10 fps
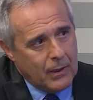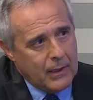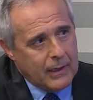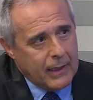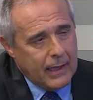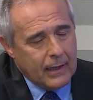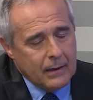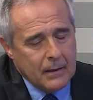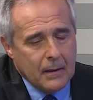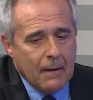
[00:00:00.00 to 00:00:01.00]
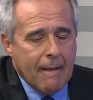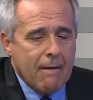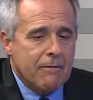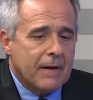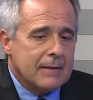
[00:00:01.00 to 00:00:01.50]
ele quer
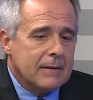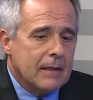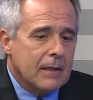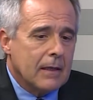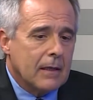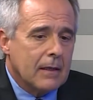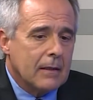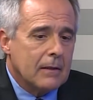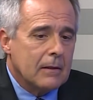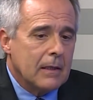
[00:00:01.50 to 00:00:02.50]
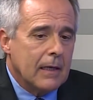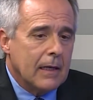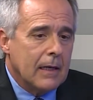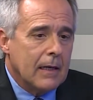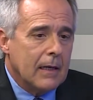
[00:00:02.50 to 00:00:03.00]
fazer,
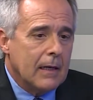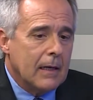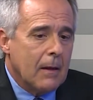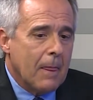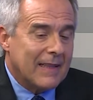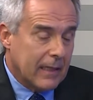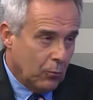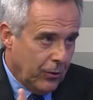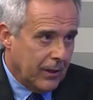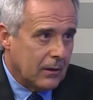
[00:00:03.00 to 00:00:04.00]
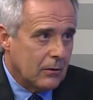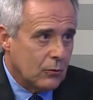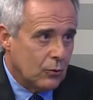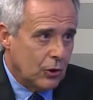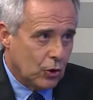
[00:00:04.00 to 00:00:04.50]
é, atribuir
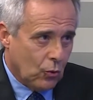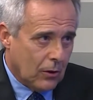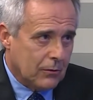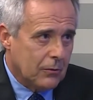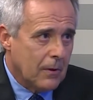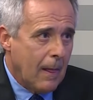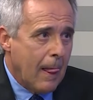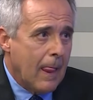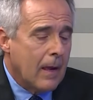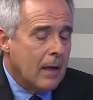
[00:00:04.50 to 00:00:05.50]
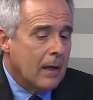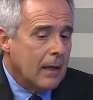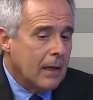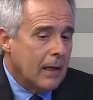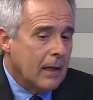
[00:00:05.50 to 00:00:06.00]
o desconto,
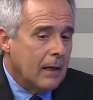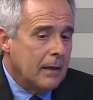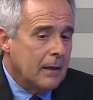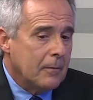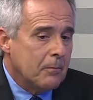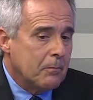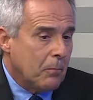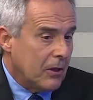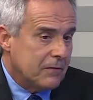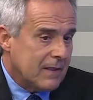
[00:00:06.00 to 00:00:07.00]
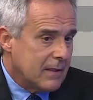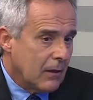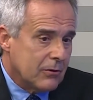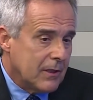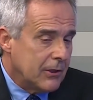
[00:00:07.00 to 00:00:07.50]
ele pode
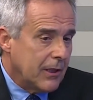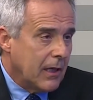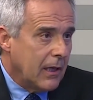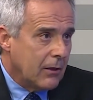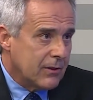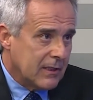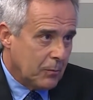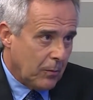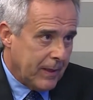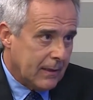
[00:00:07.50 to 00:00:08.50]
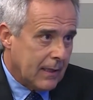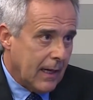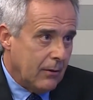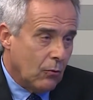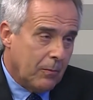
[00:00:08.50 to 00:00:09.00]
fazê-lo, seja inquilino, seja
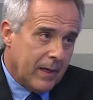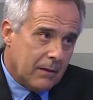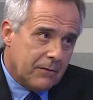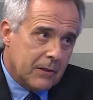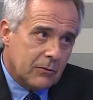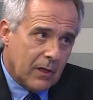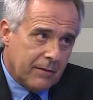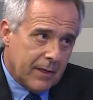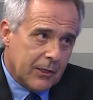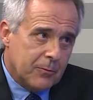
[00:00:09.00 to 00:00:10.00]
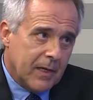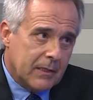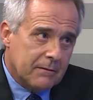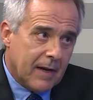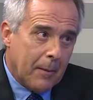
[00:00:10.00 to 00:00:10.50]
proprietário. O benefício,
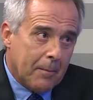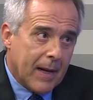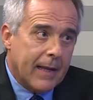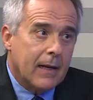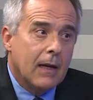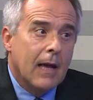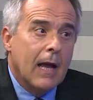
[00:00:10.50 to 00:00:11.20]
evidentemente, vai para